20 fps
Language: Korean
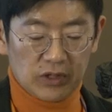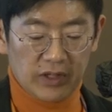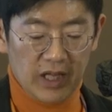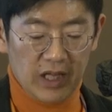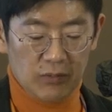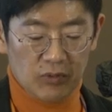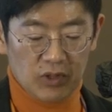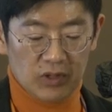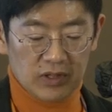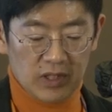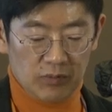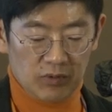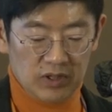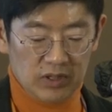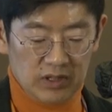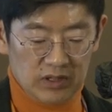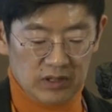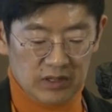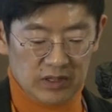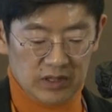테이블 세
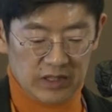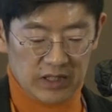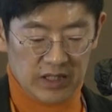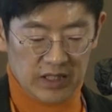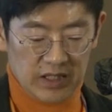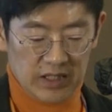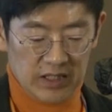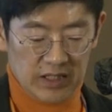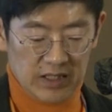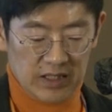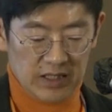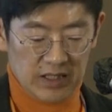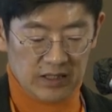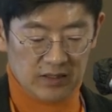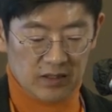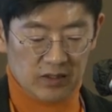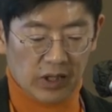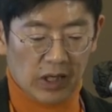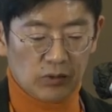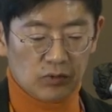
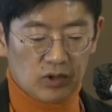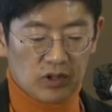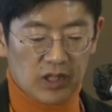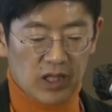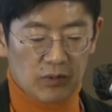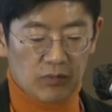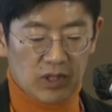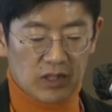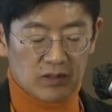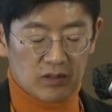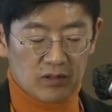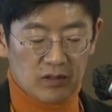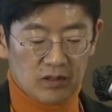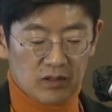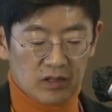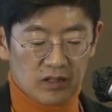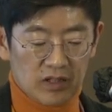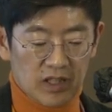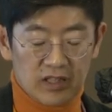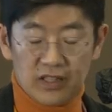번째에서 라운드
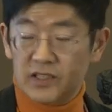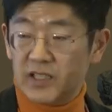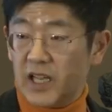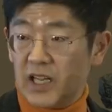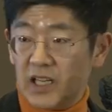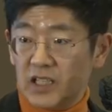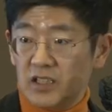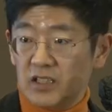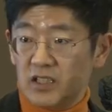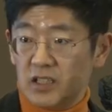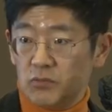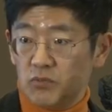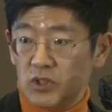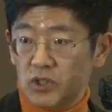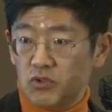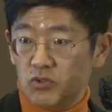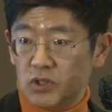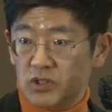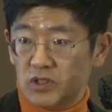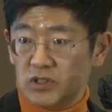테이블에서는 크게 이제 세 가지
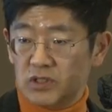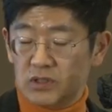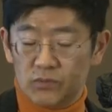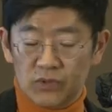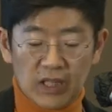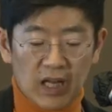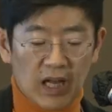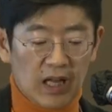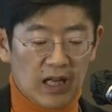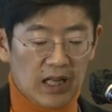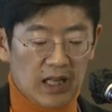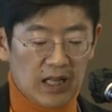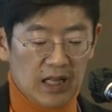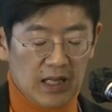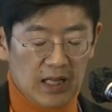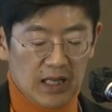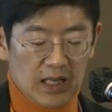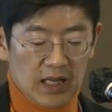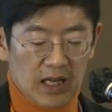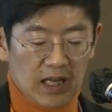질문이 주어졌습니다.
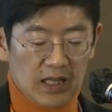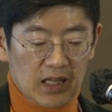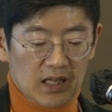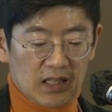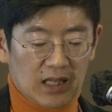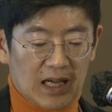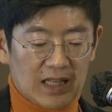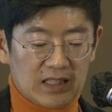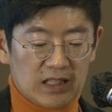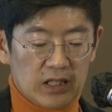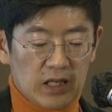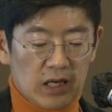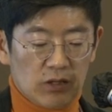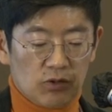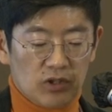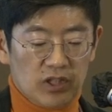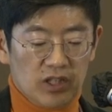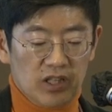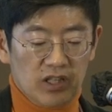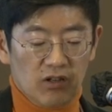하나는 가치하고
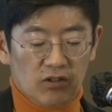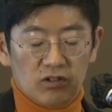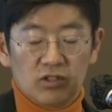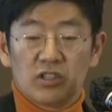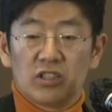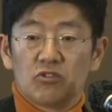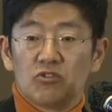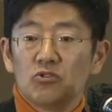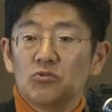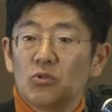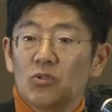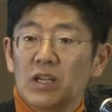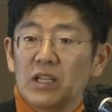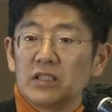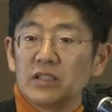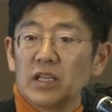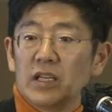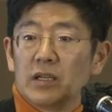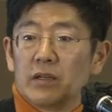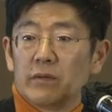실익이 어떻게
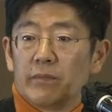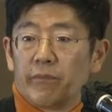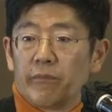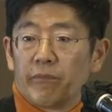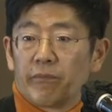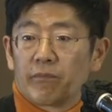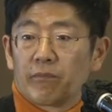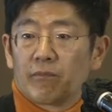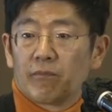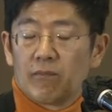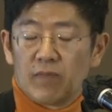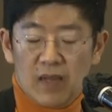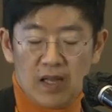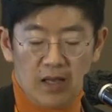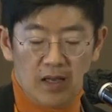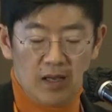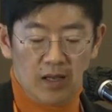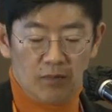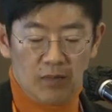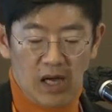충돌하느냐.
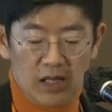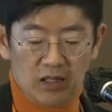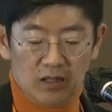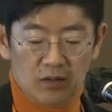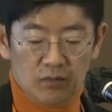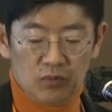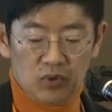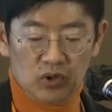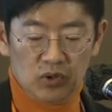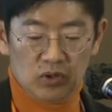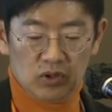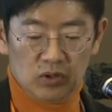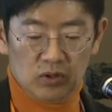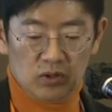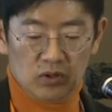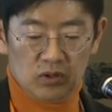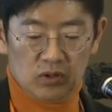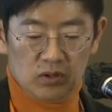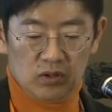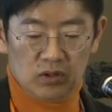많은
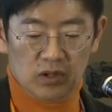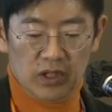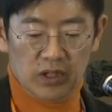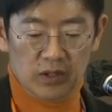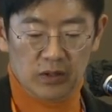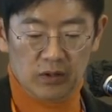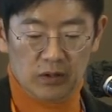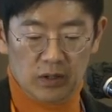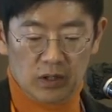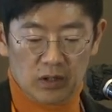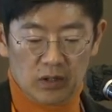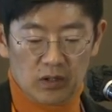분들이